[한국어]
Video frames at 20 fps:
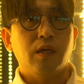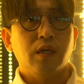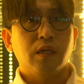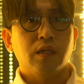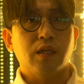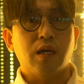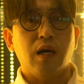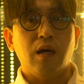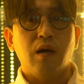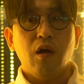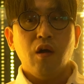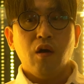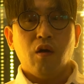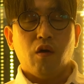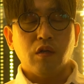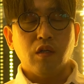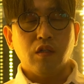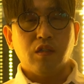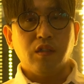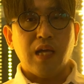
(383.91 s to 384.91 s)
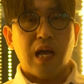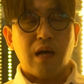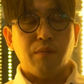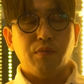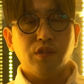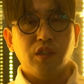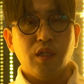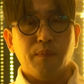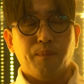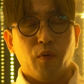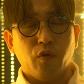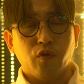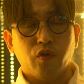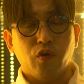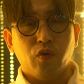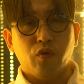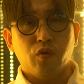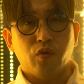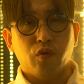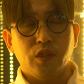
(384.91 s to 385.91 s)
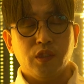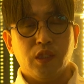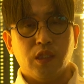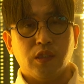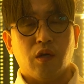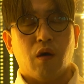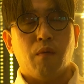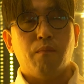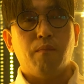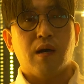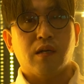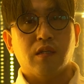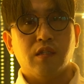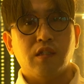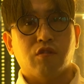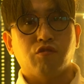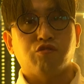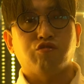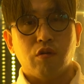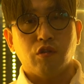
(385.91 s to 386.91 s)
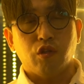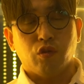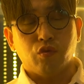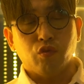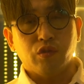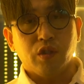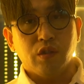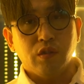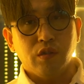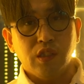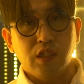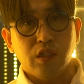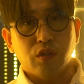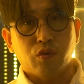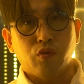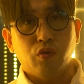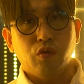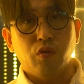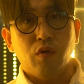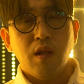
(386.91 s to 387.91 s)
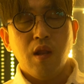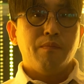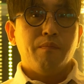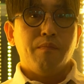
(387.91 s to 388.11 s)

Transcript: 그러니까 어렸을 때 아버지의 폭력으로 인해서 엄마를 잃고 여동생을 잃고